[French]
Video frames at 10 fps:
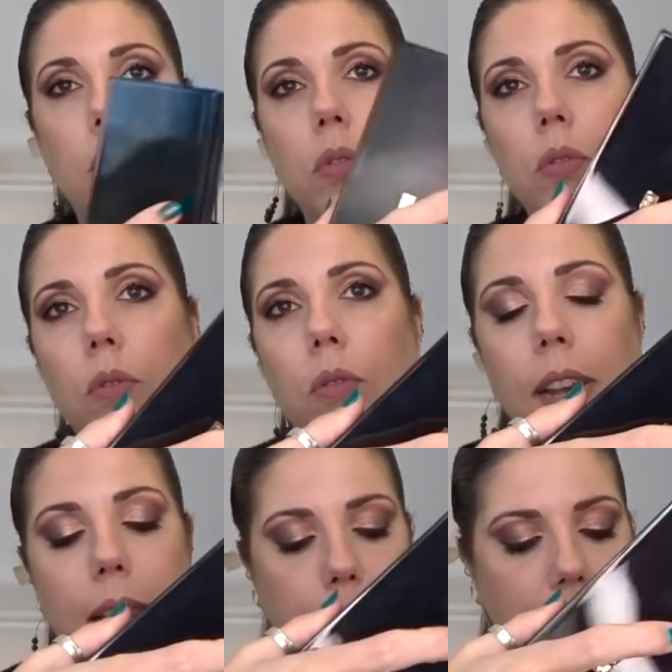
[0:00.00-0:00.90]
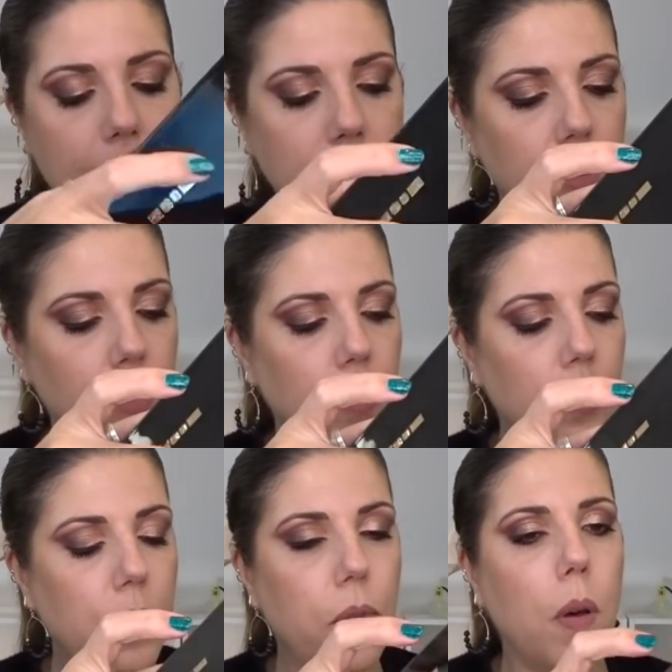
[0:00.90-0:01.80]
ce sont les palettes de
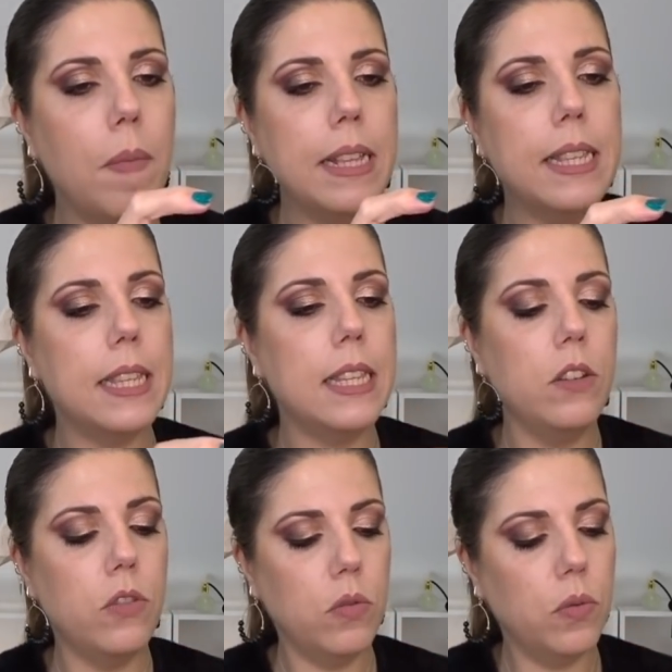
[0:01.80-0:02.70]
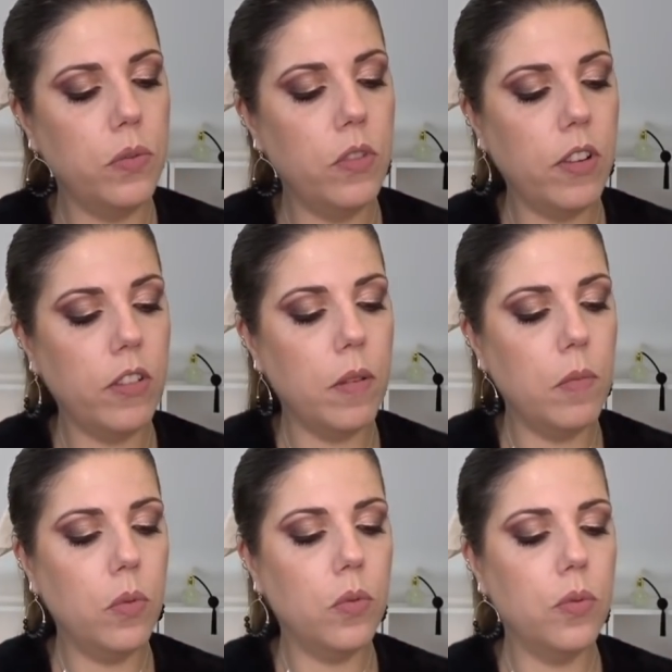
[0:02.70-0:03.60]
ce format-ci. Je trouve déjà, j'aime
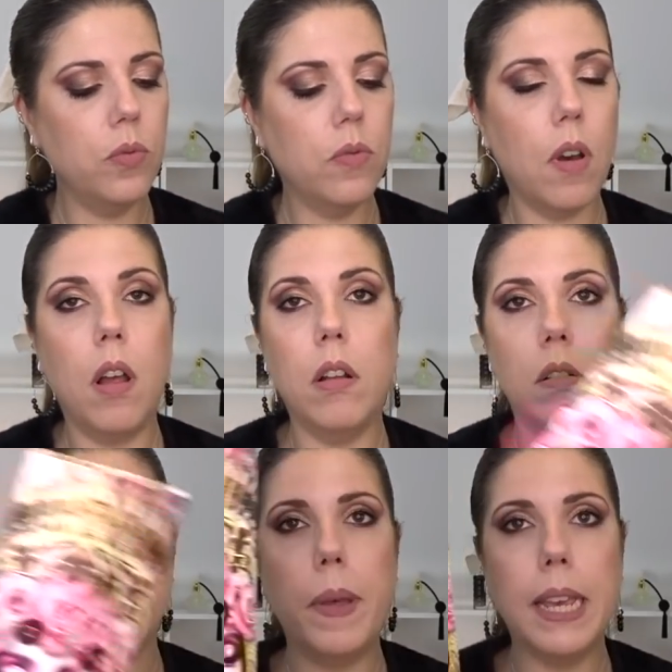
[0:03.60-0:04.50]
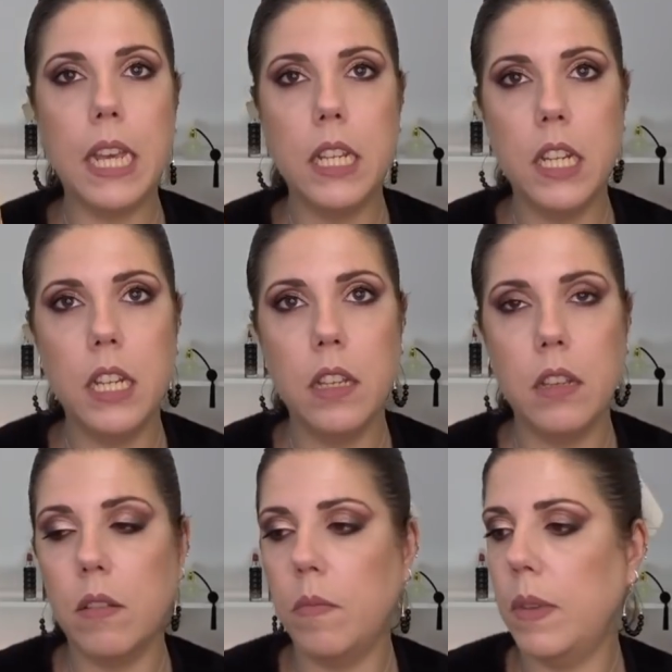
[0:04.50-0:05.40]
beaucoup euh, le packaging.
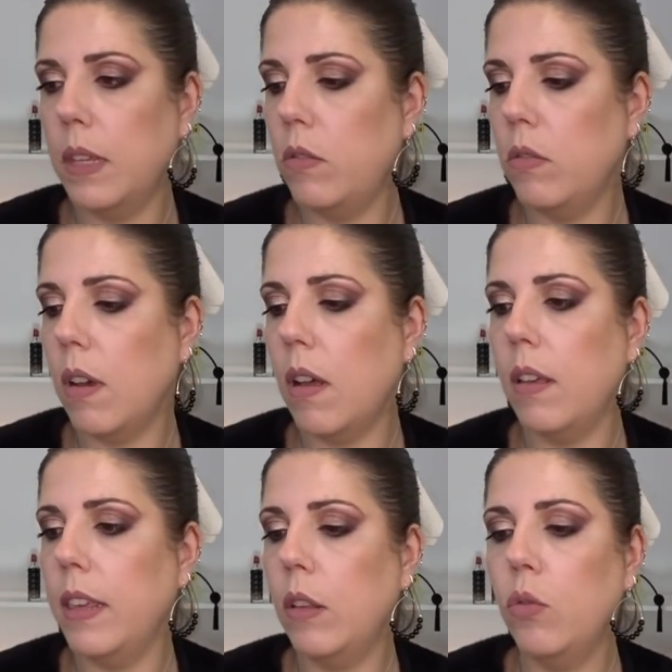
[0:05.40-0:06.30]
Bien sûr, euh, il y a